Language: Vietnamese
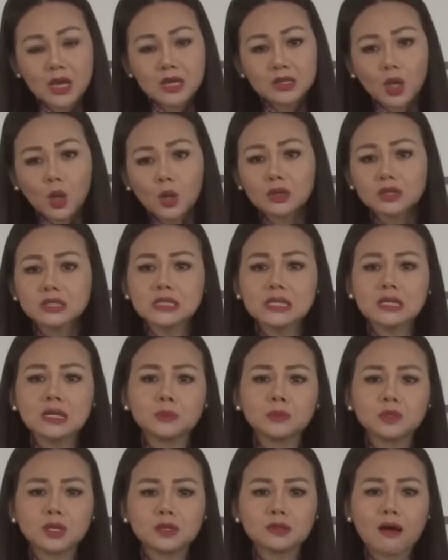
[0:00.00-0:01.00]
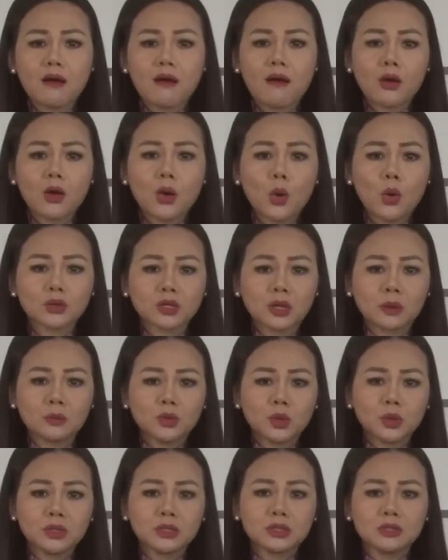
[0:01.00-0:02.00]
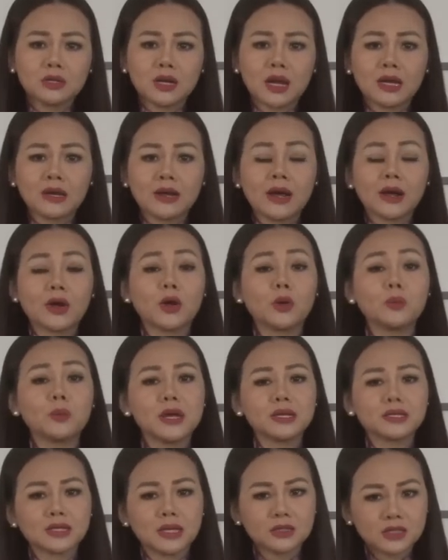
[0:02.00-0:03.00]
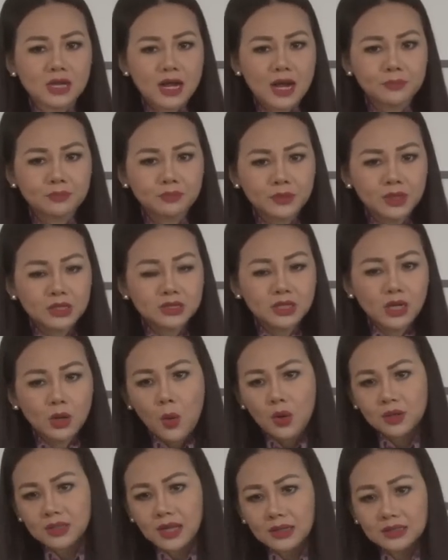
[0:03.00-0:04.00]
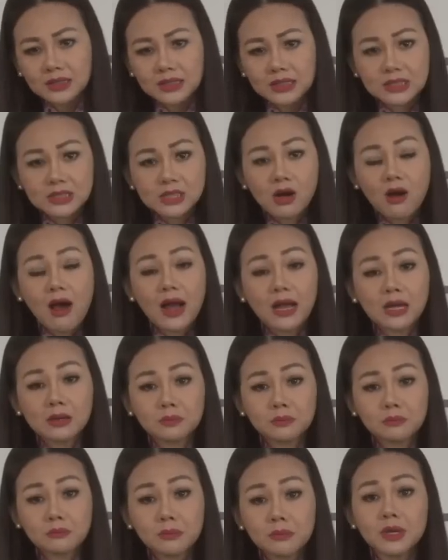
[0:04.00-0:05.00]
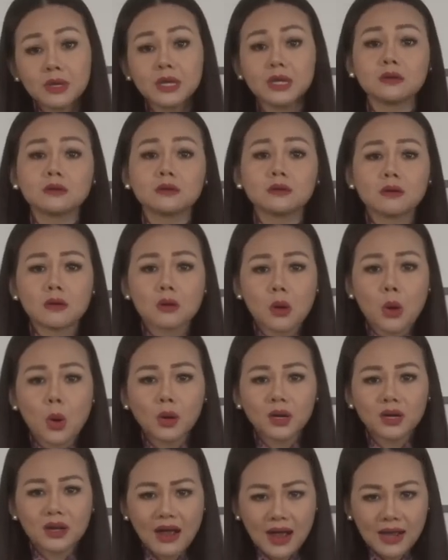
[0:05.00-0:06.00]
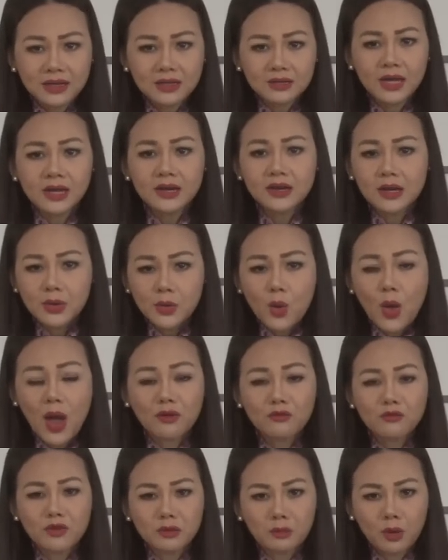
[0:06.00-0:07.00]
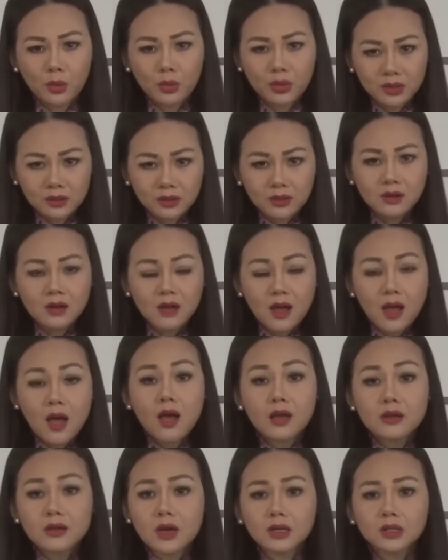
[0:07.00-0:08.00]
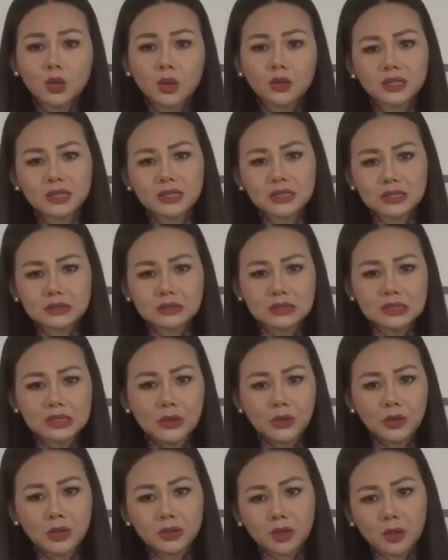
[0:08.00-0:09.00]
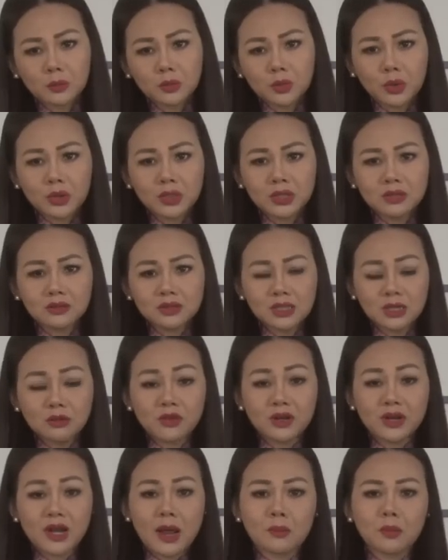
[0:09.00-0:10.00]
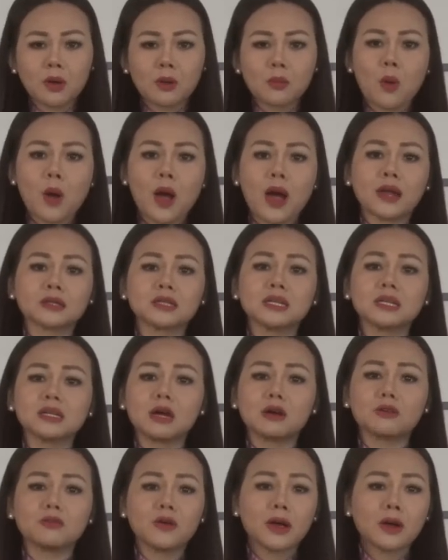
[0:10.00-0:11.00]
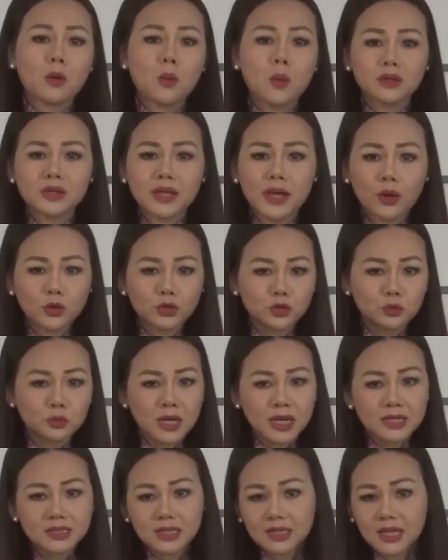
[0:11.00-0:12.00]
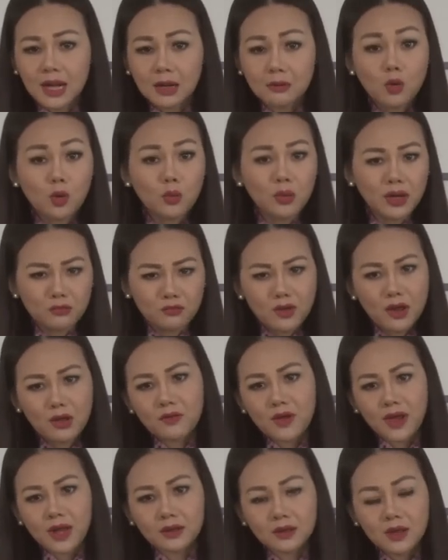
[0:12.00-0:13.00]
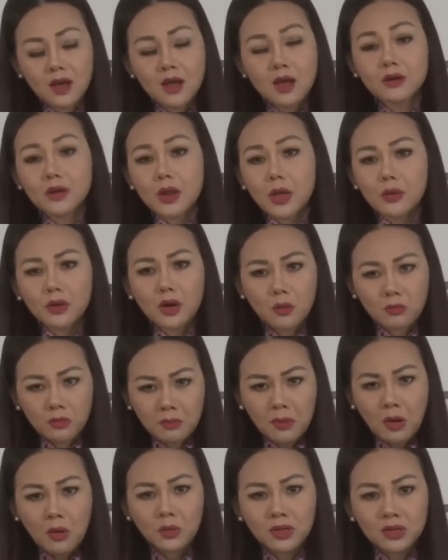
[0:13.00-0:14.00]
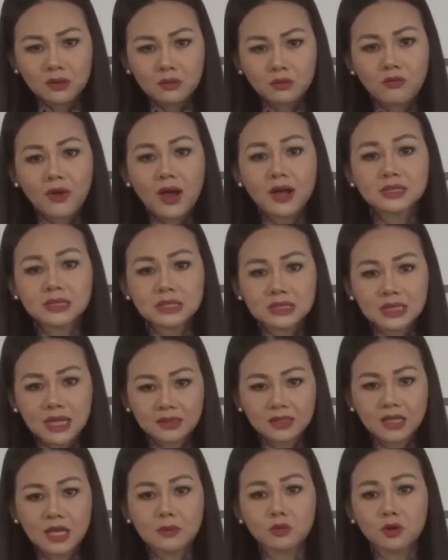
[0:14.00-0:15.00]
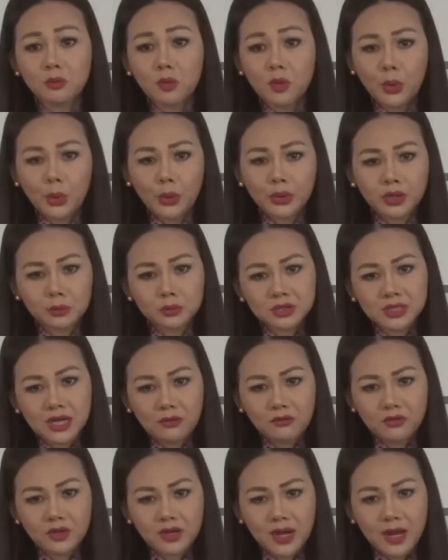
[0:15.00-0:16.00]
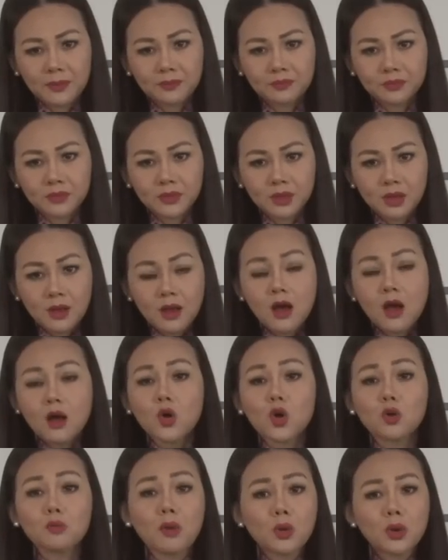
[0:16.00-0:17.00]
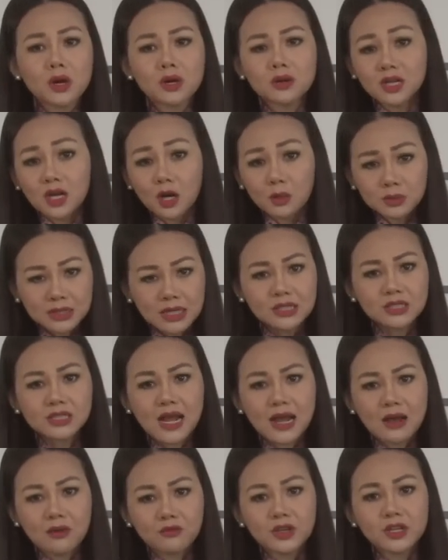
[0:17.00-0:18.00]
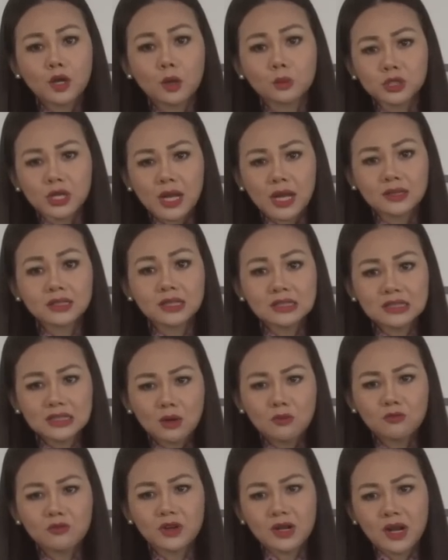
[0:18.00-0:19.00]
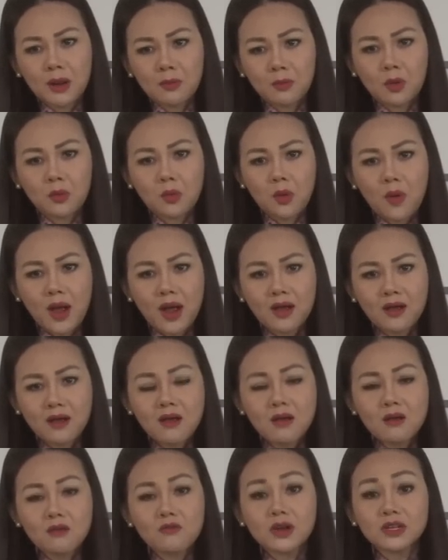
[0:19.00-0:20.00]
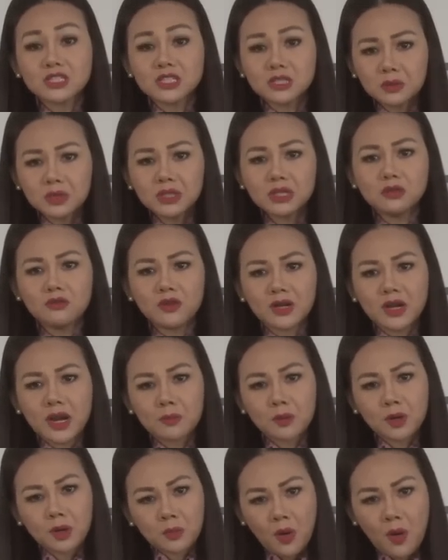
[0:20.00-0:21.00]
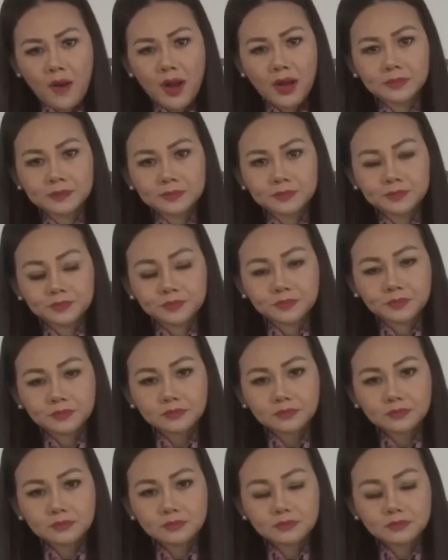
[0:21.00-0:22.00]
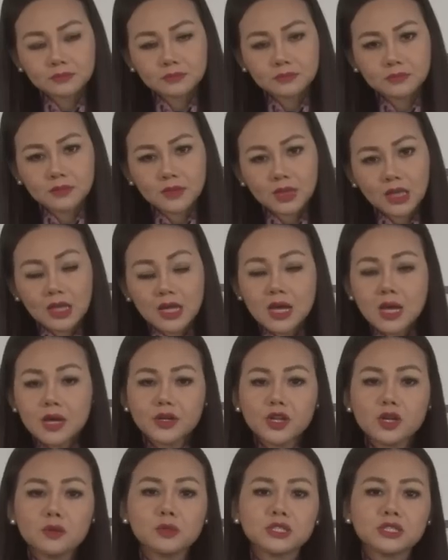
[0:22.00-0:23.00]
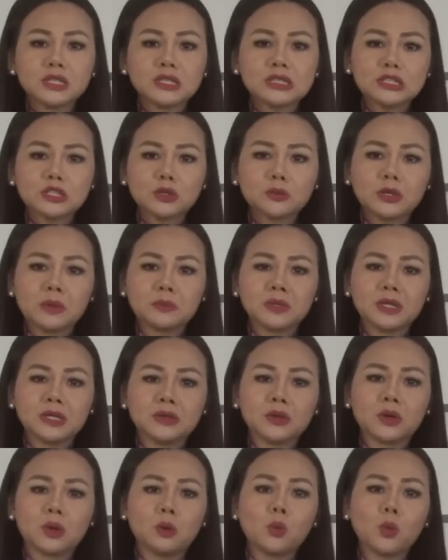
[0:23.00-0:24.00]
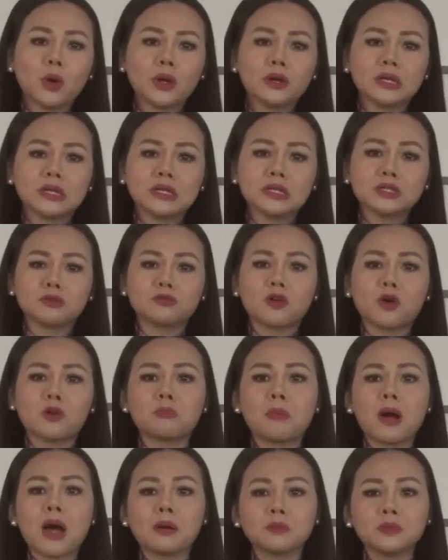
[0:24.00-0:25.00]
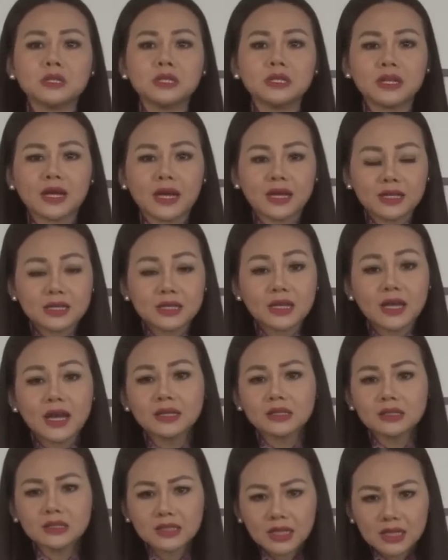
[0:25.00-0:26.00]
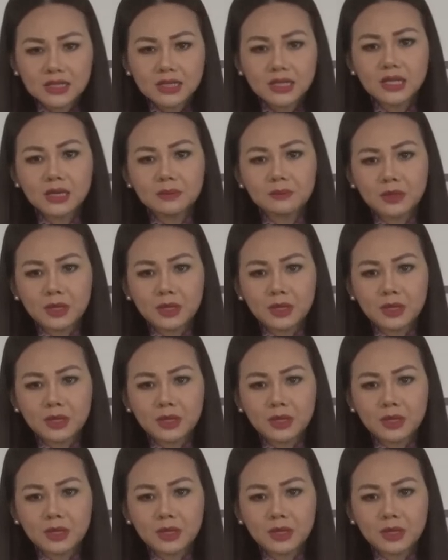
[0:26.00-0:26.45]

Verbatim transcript: Theo luật sư Lâm Chấn Thọ, cuộc tổng tuyển cử này đã không hề xảy ra. Trên nguyên tắc thì có hai miền ngồi lại để định đoạt việc bầu cử. Nhưng tôi tin tưởng nếu có tổng tuyển cử thì Việt Nam Cộng Hòa, tức là phe quốc gia của chúng ta, sẽ thắng một cách vẻ vang nếu không có bạo lực và sự can thiệp của bộ đội Cộng sản Việt Nam. Cuộc bầu cử không xảy ra vì Cộng sản tấn công Việt Nam Cộng Hòa và chiếm giữ Việt Nam Cộng Hòa. Điều mười chín trong Hiệp định cũng quy định trong vòng ba mươi ngày kể từ khi ký Hiệp